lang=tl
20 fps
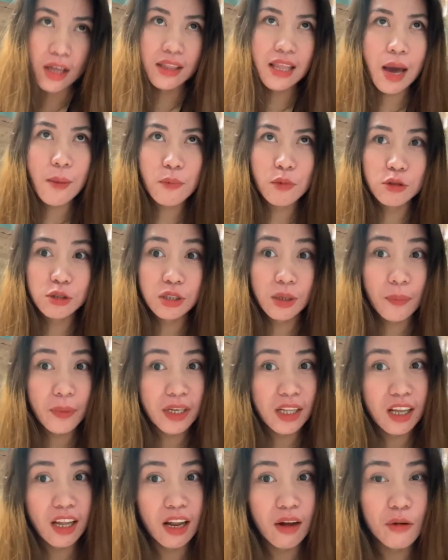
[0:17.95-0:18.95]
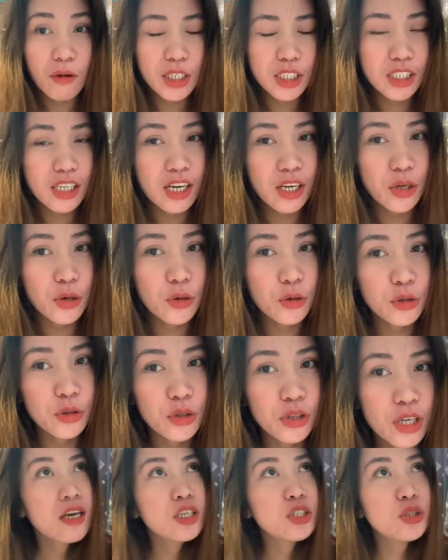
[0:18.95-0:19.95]
Tapos, sa paglalakwatsyang yon
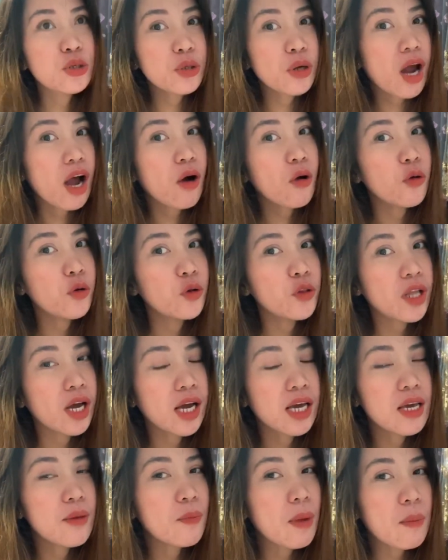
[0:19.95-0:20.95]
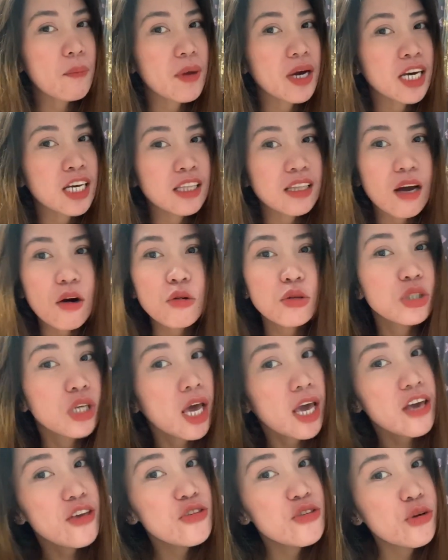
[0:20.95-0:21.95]
sure ako na ipapakita ko sa
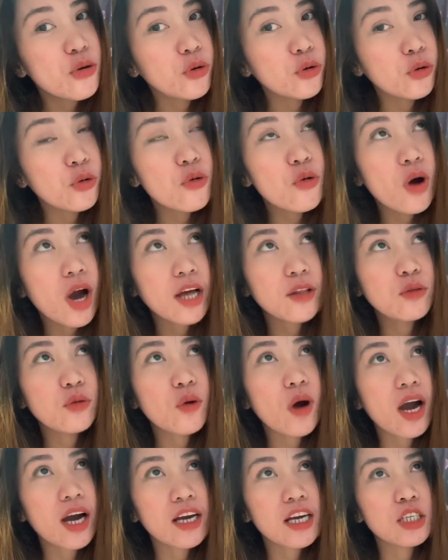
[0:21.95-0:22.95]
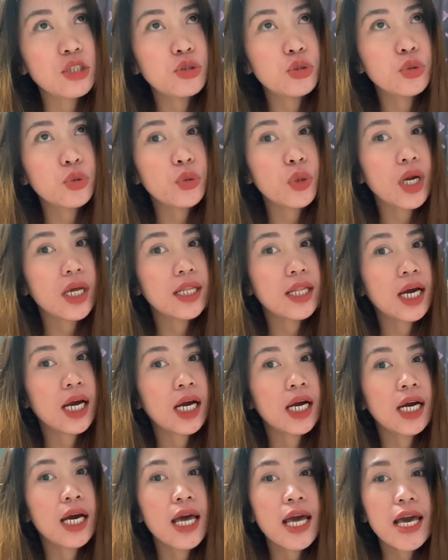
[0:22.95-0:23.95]
inyo kung ano ang itsura ng